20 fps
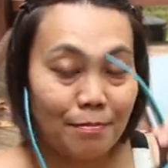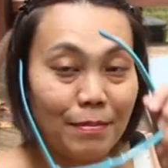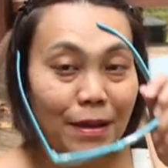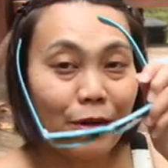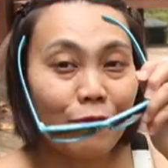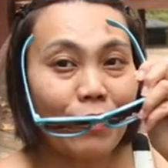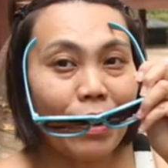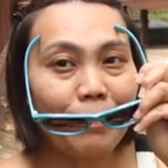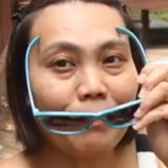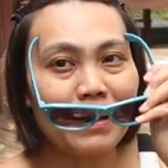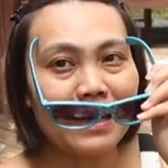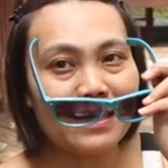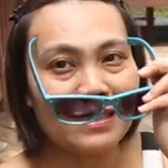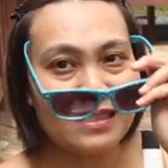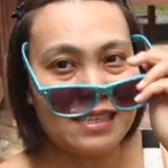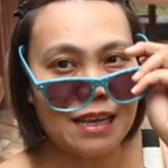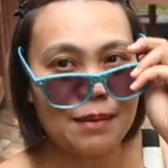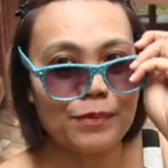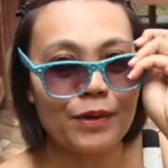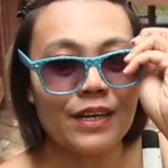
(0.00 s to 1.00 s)
เป็นแว่นพลาส
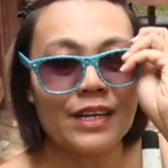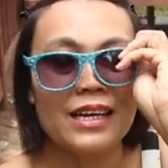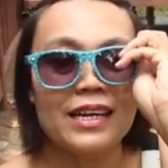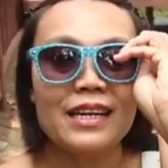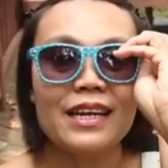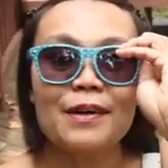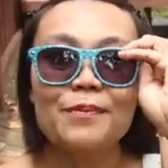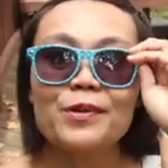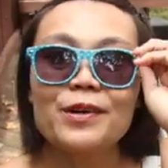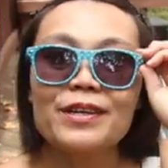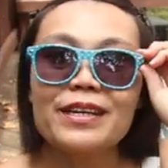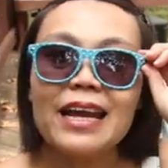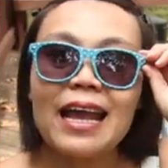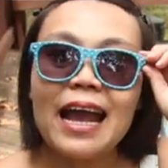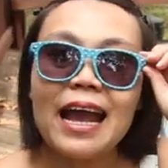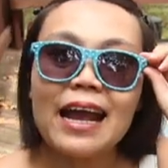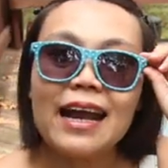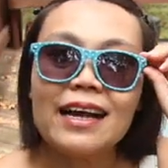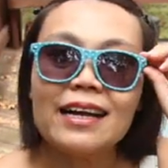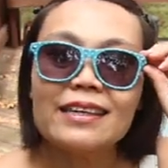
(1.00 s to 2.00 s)
ติกหมดเลยนะพวกเนี้
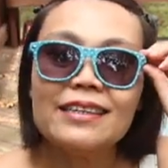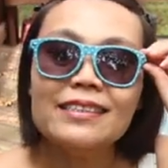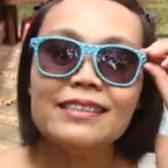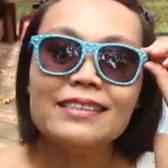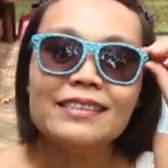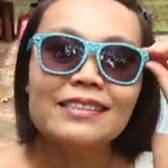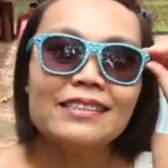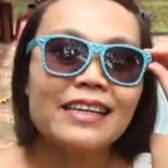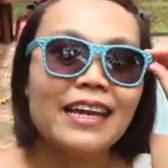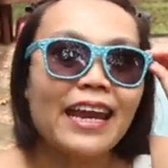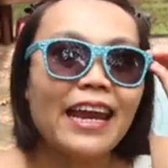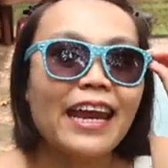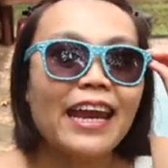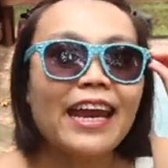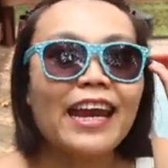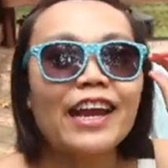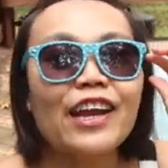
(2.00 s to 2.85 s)
ยนี่